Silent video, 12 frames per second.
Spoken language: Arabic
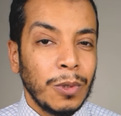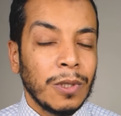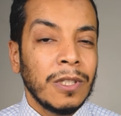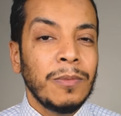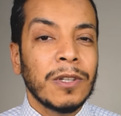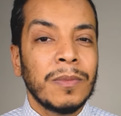
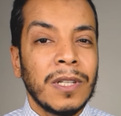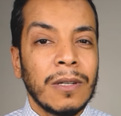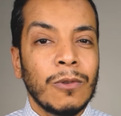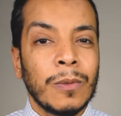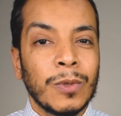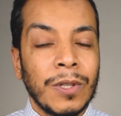تعتبر من
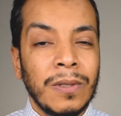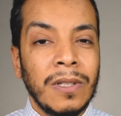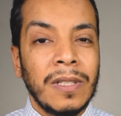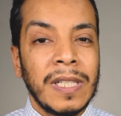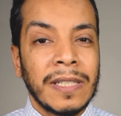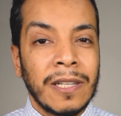اقوى
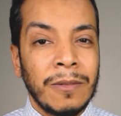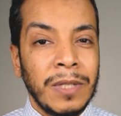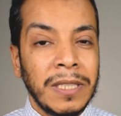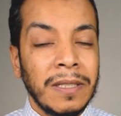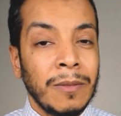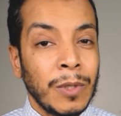مضادات
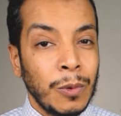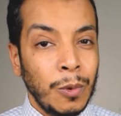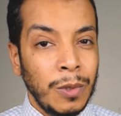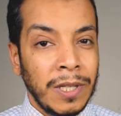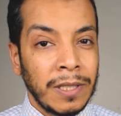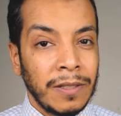الالتهابات
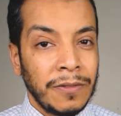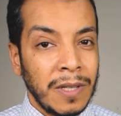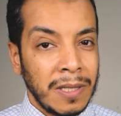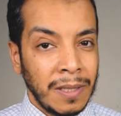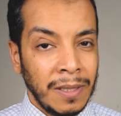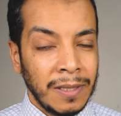الموجوده في
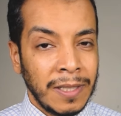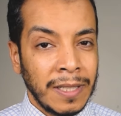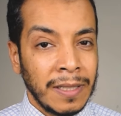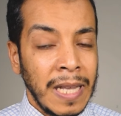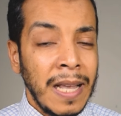الصيدليه